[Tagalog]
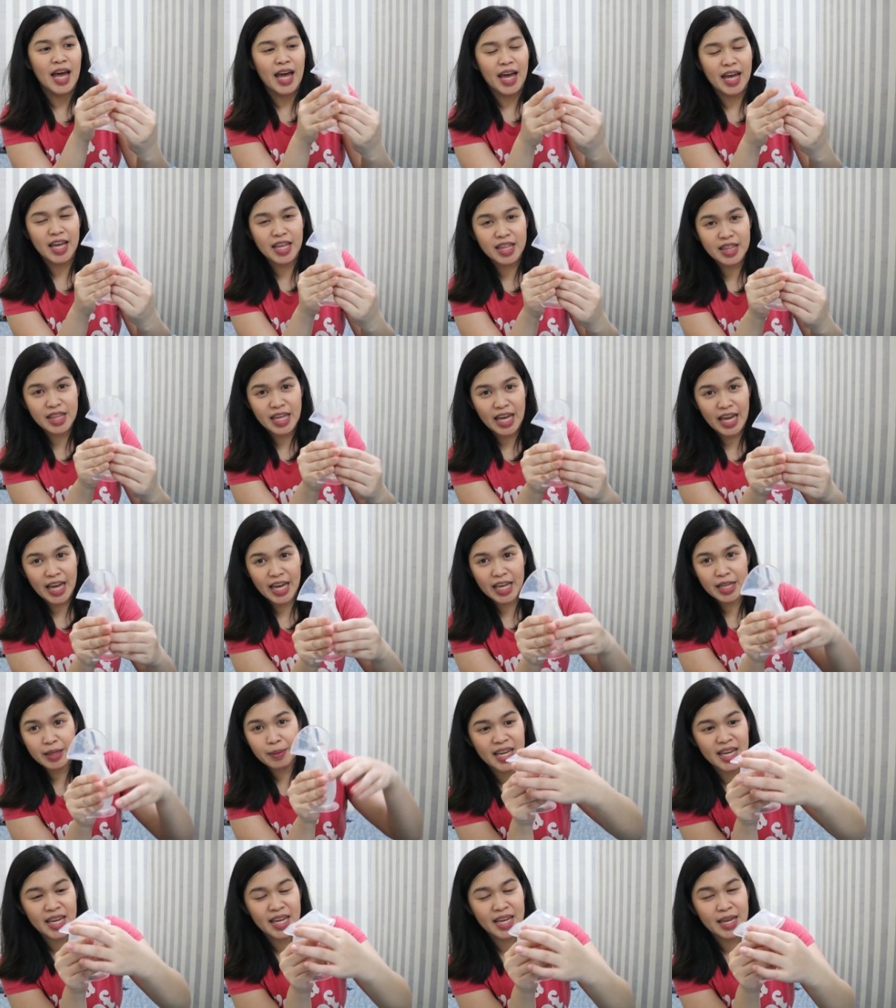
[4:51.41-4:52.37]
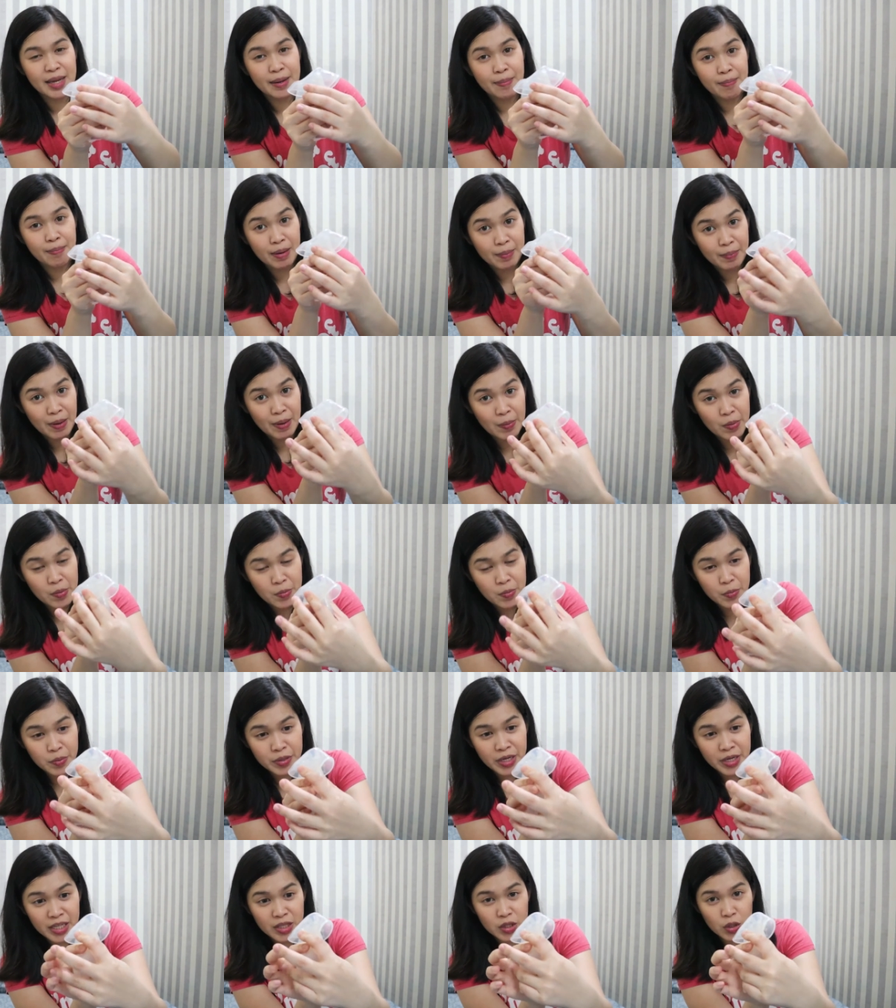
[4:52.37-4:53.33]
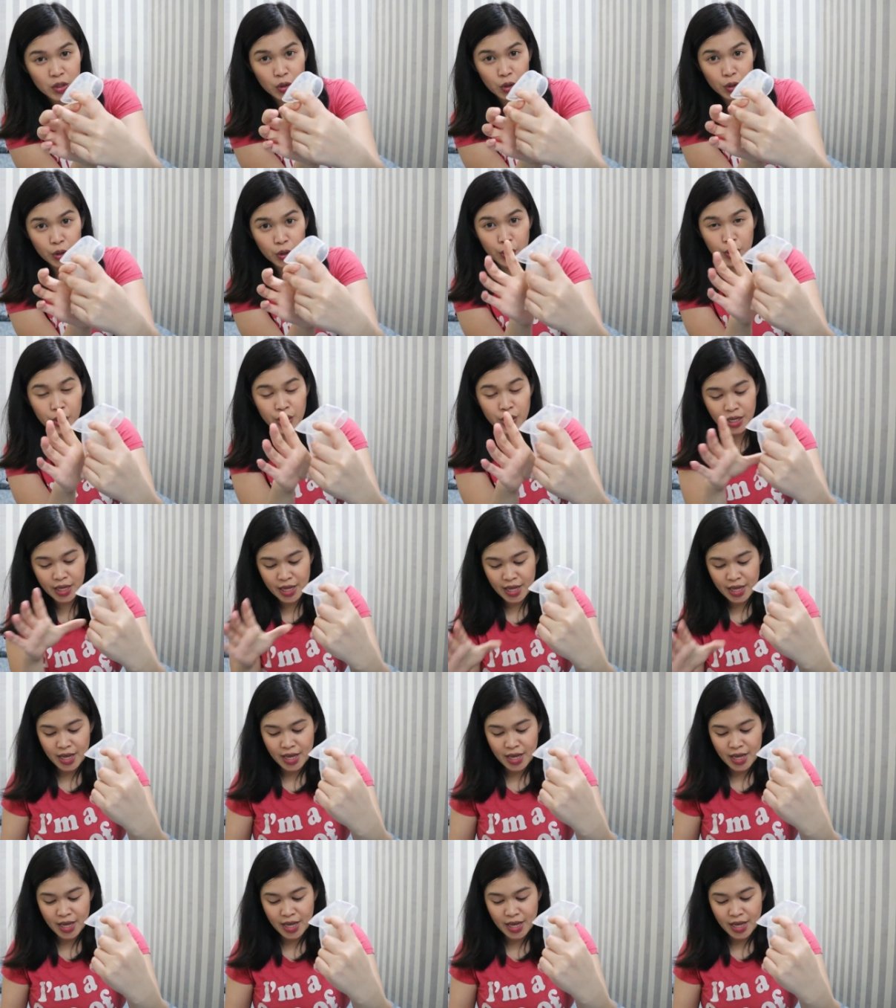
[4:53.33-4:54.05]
And then, ibaba mo muna to.